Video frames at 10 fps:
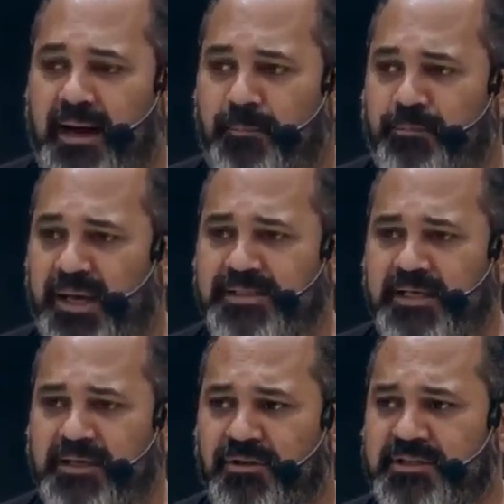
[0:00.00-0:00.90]
uh,
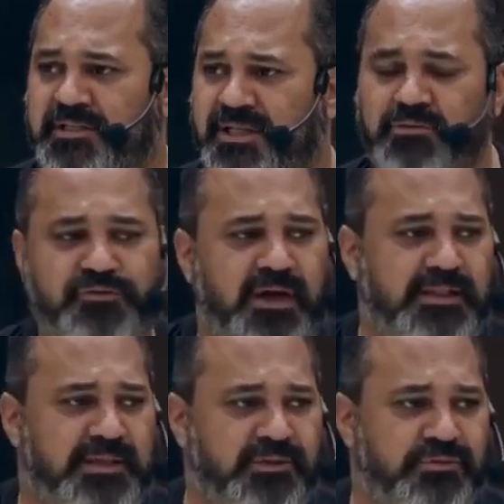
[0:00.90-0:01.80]
pensa que nós estamos
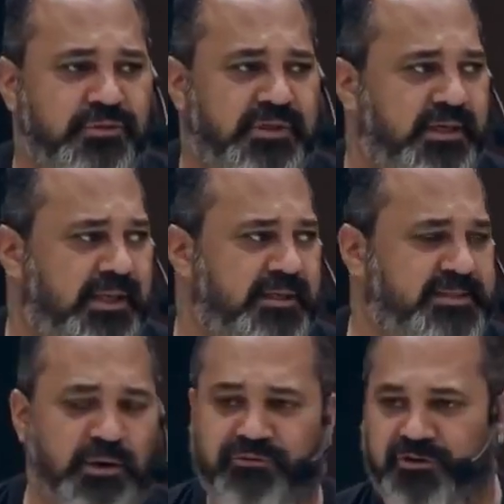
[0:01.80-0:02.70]
falando o que
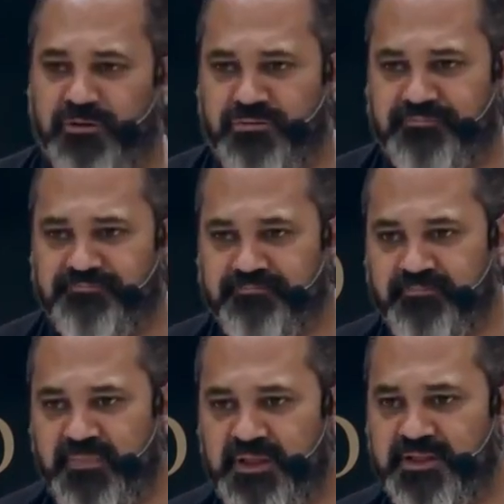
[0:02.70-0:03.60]
ela está ouvindo.
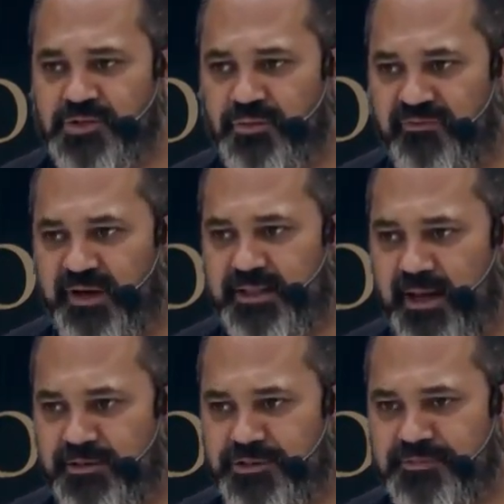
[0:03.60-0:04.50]
Isso não é
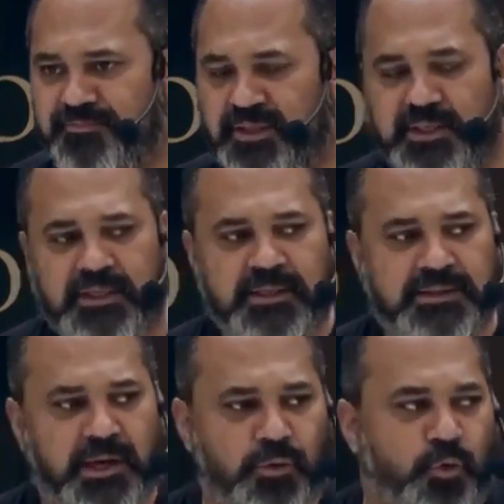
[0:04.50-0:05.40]
verdade.
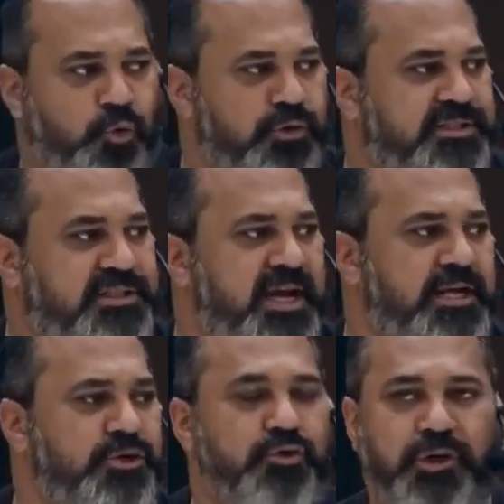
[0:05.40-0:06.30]
Então, o
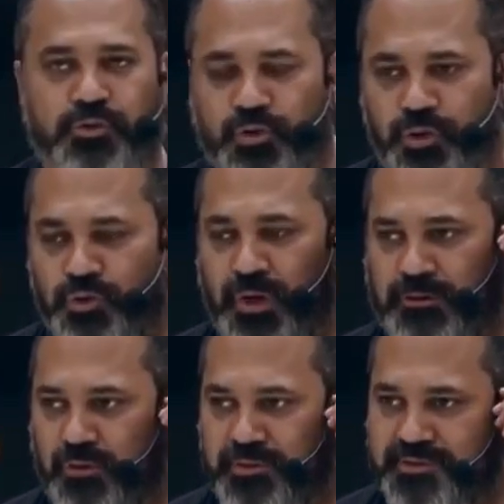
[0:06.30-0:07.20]
conselho que eu
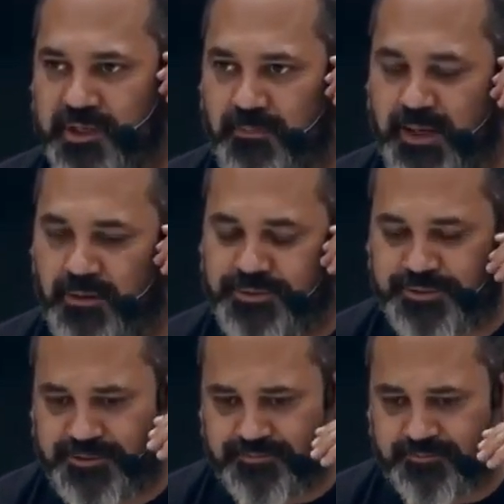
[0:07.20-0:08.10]
dou a todos os
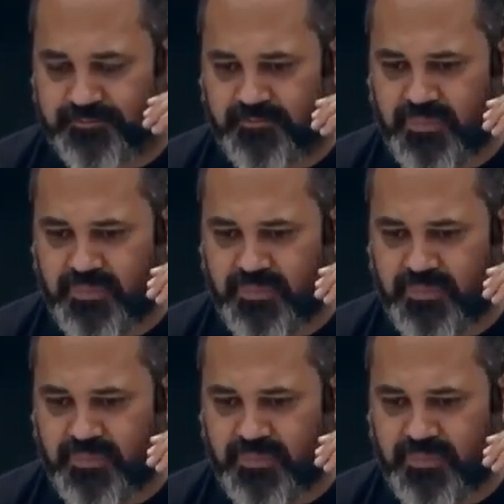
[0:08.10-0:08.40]
irmãos,